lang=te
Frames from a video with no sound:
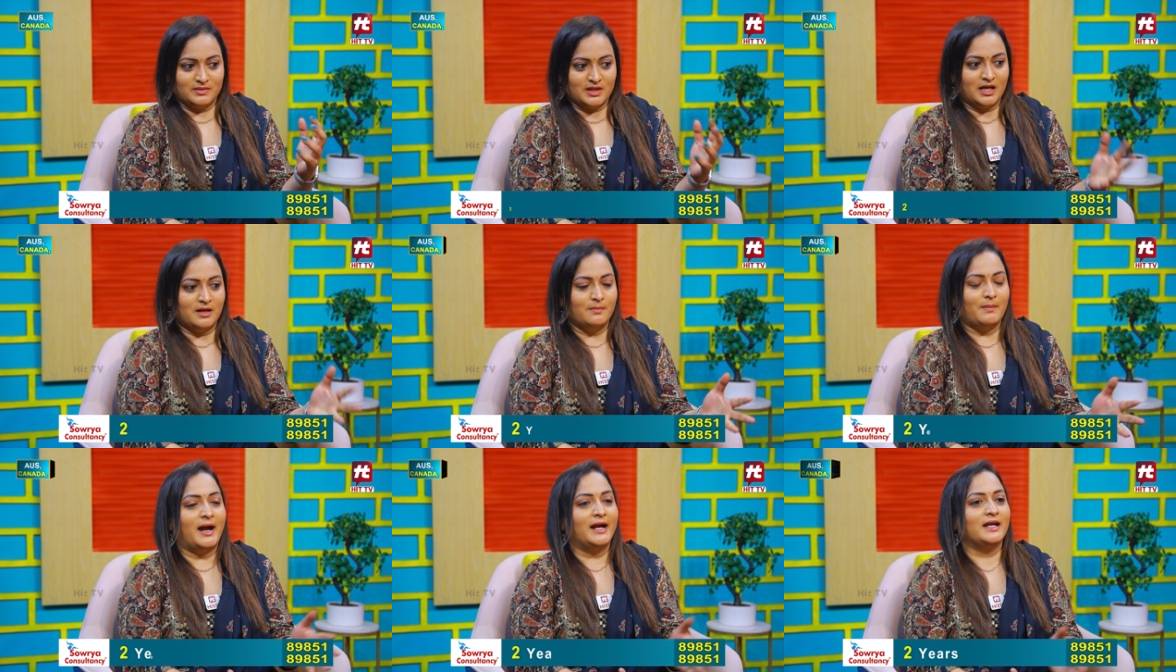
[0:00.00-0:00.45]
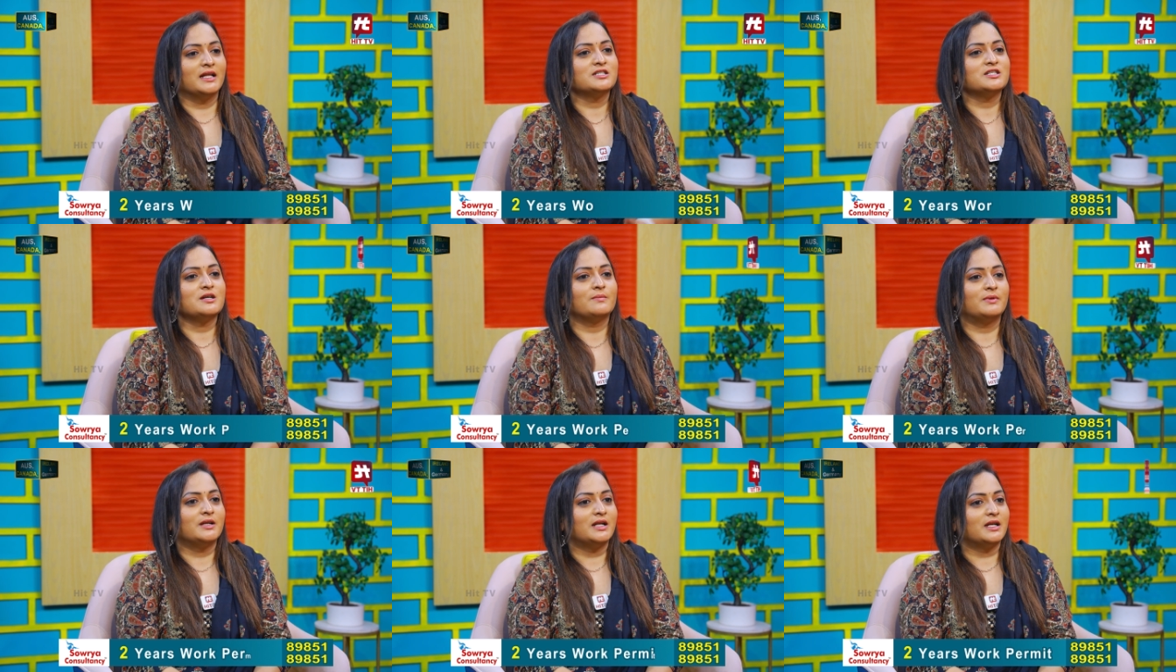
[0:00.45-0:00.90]
దాన్ని బయటకు
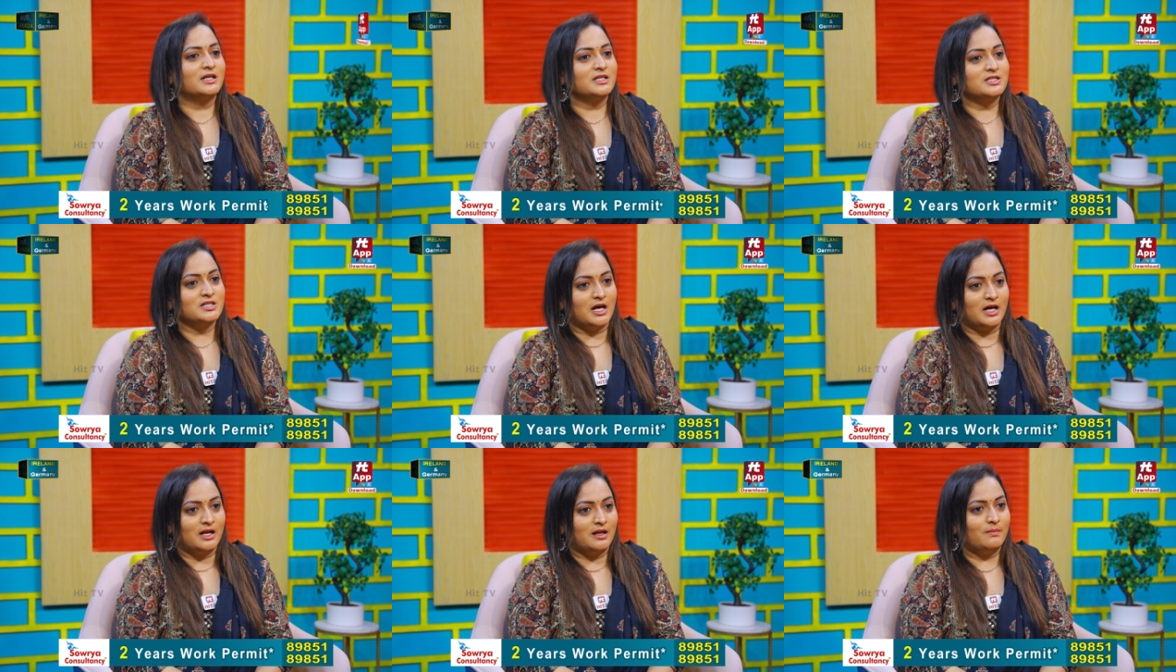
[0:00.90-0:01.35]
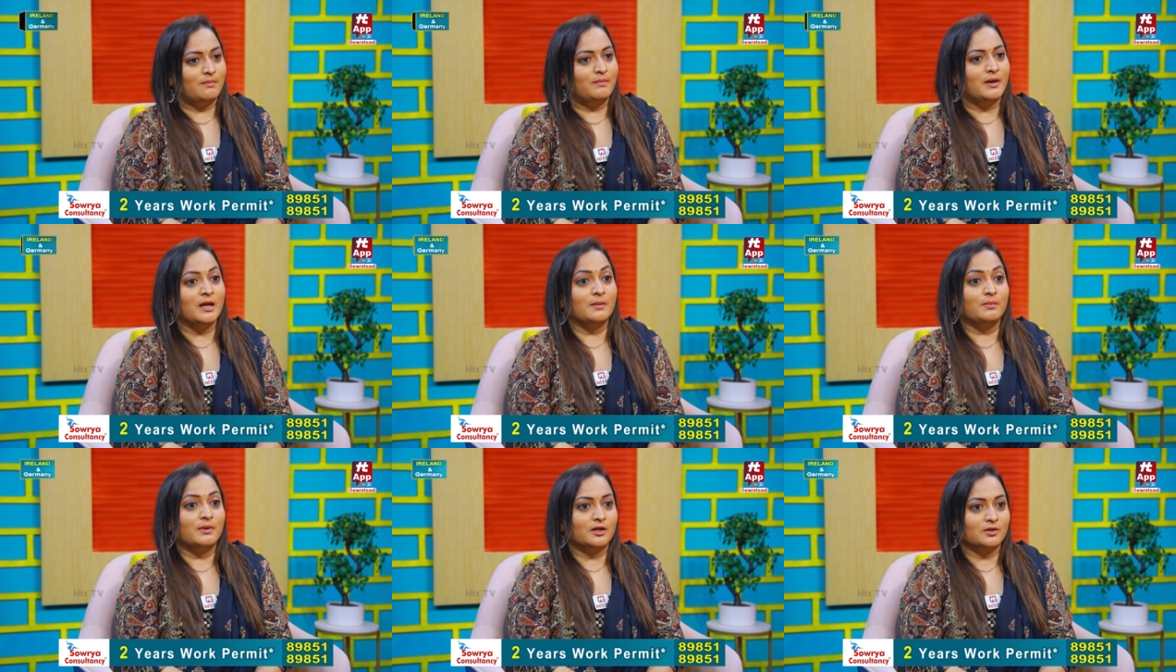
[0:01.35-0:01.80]
చెప్పడానికి చాలా
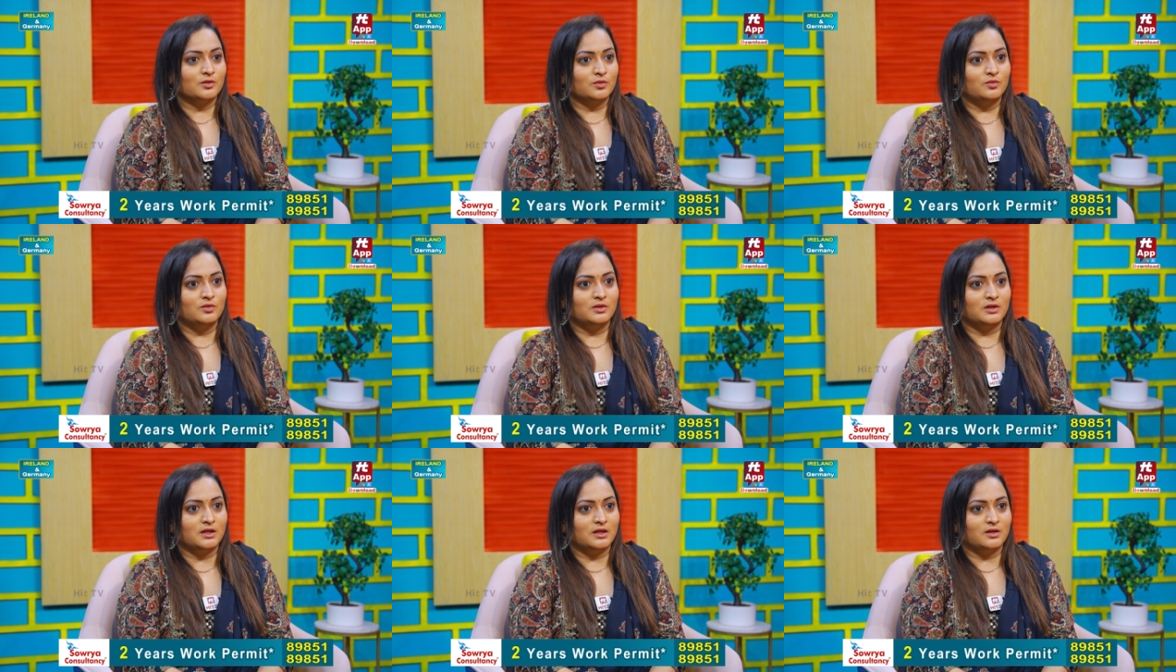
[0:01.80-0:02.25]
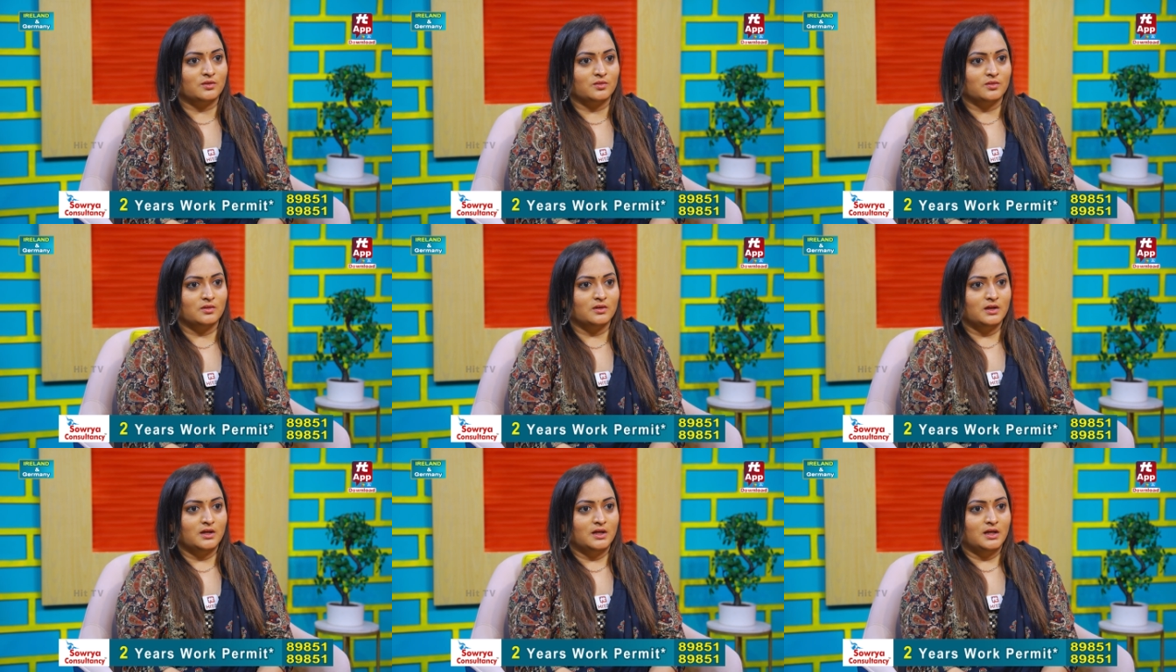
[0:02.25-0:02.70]
భయపడుతూ ఉంటారు
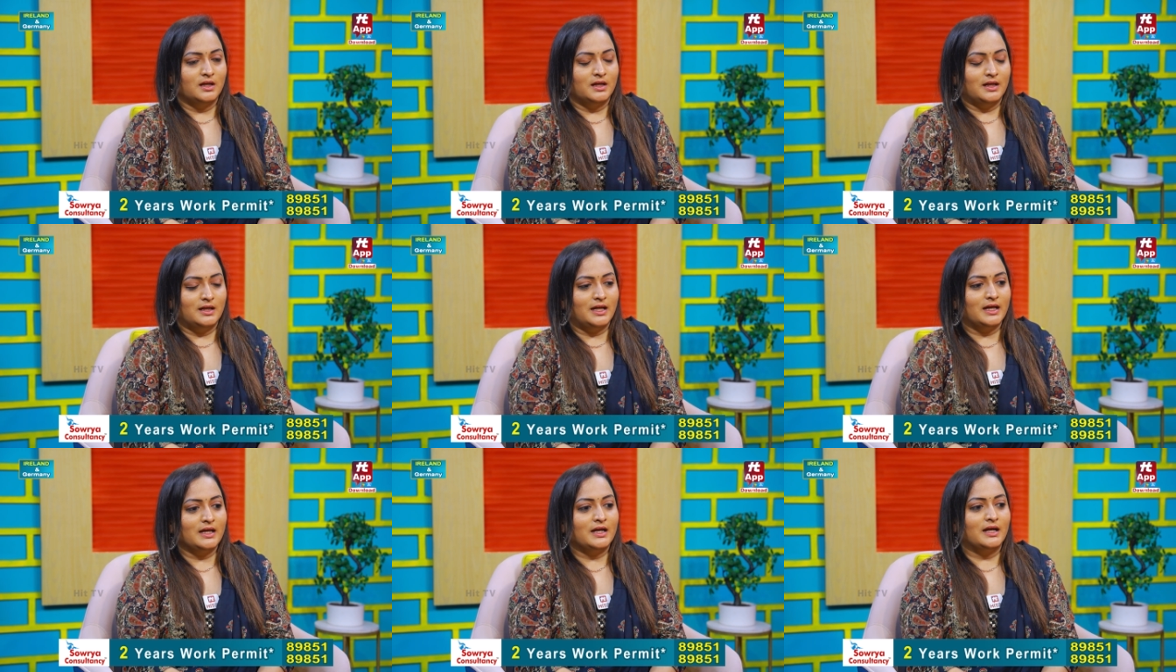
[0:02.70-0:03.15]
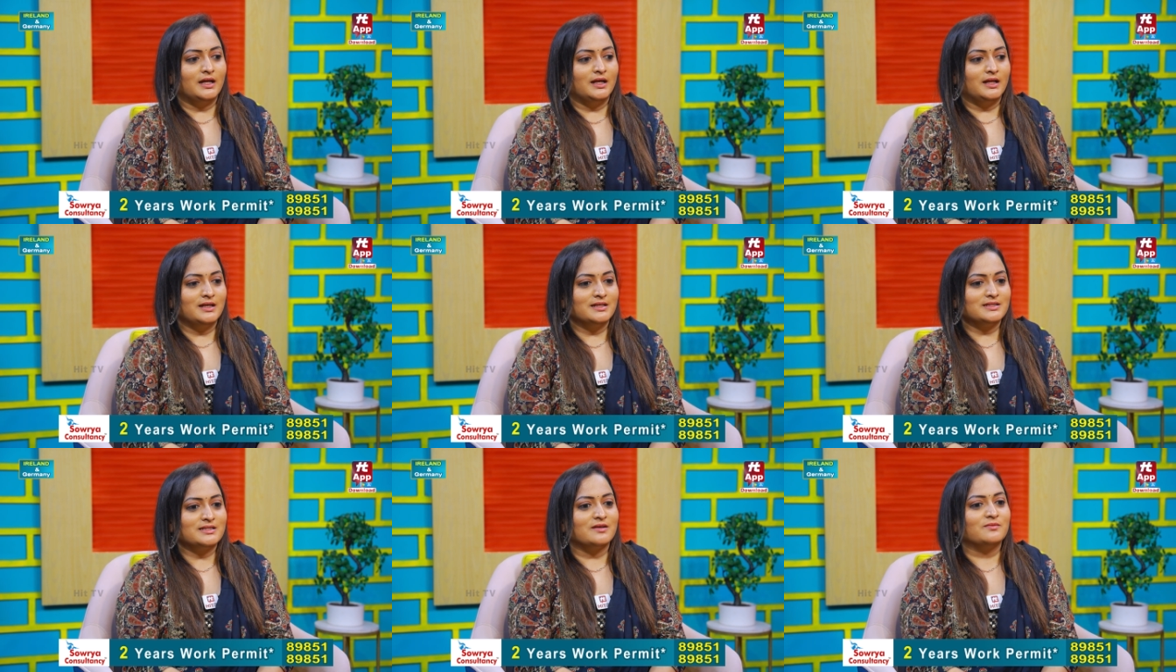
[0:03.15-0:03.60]
లైక్
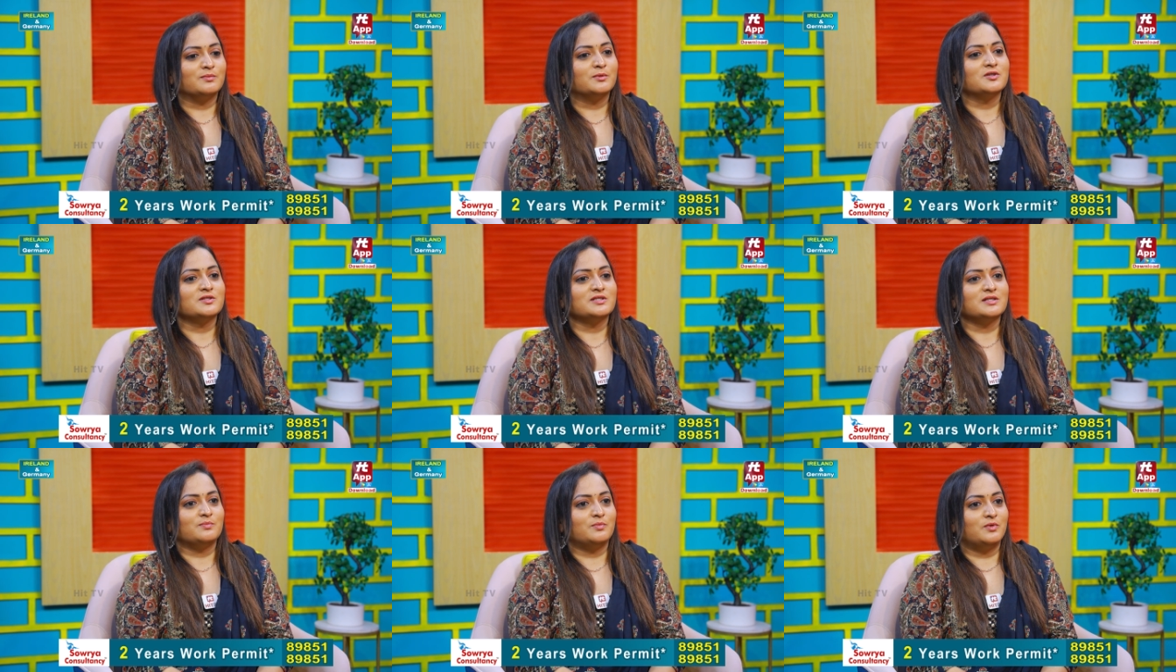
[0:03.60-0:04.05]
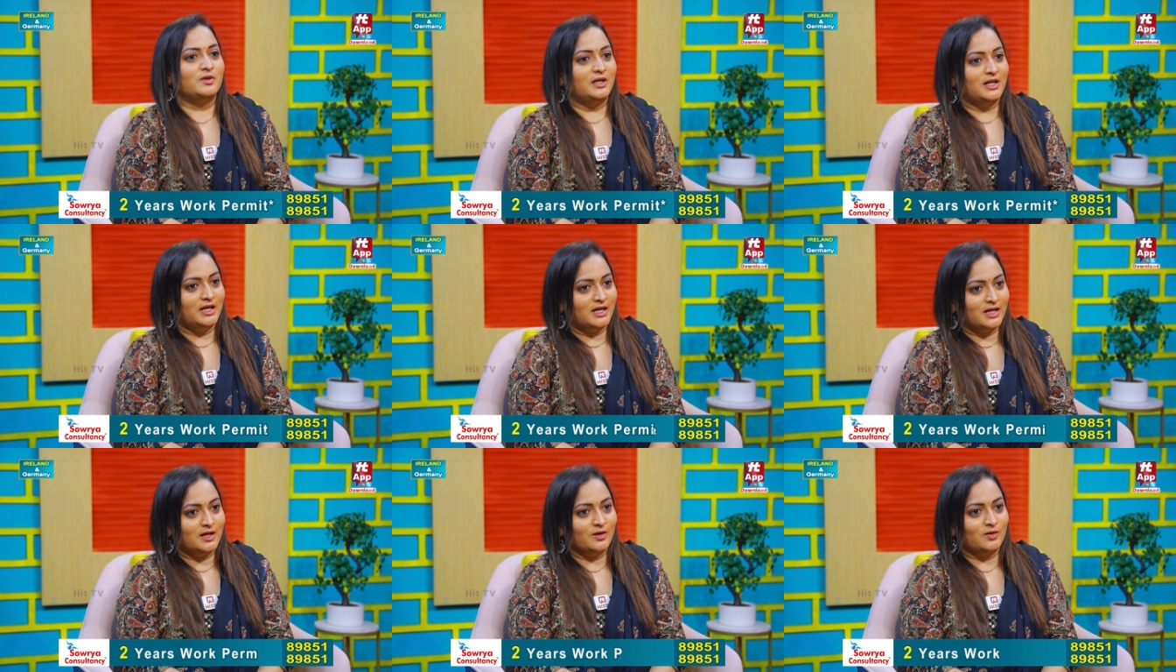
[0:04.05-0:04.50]
అంటే సపోజ్ ఇప్పుడు
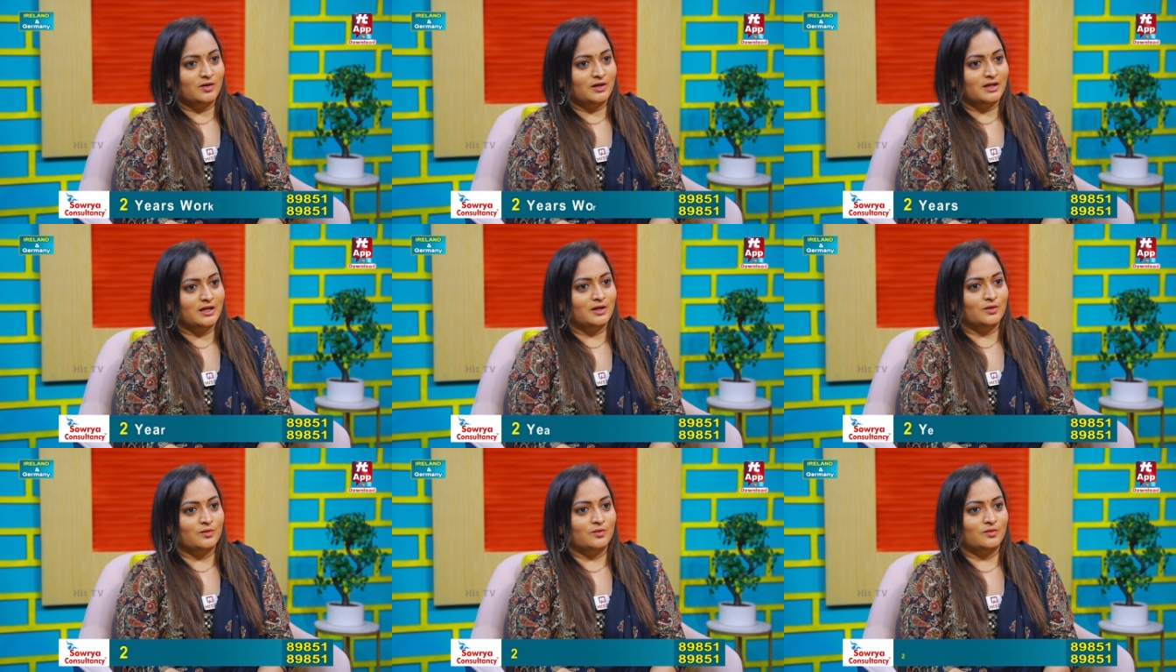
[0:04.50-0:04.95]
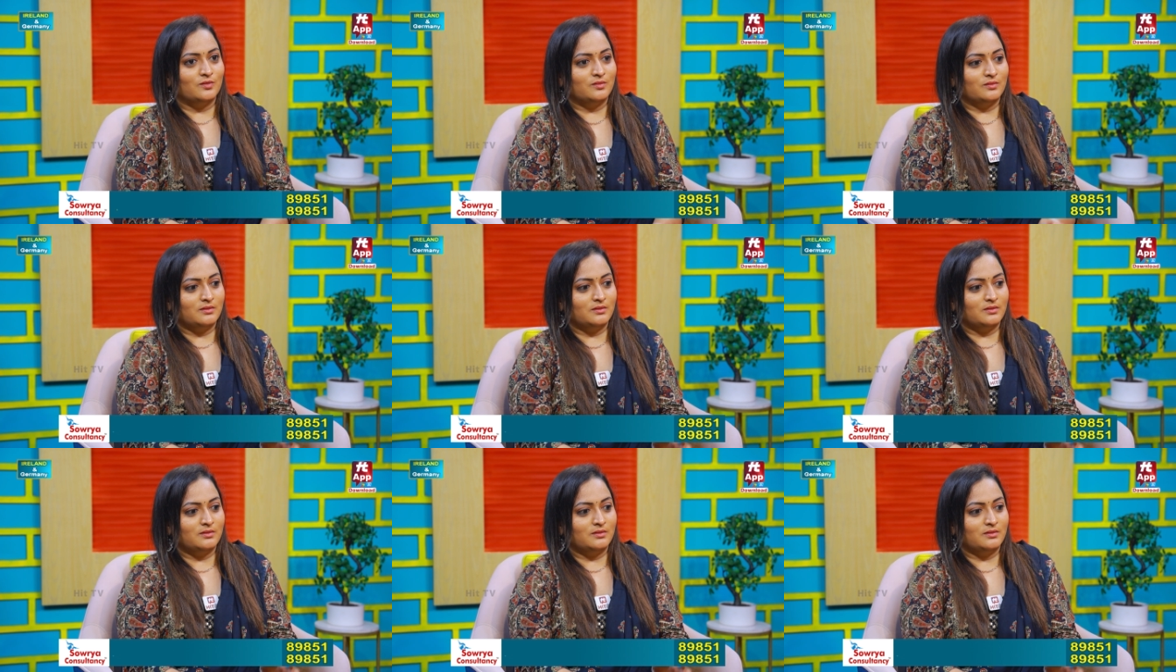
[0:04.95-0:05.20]
నేనే ఉన్నాను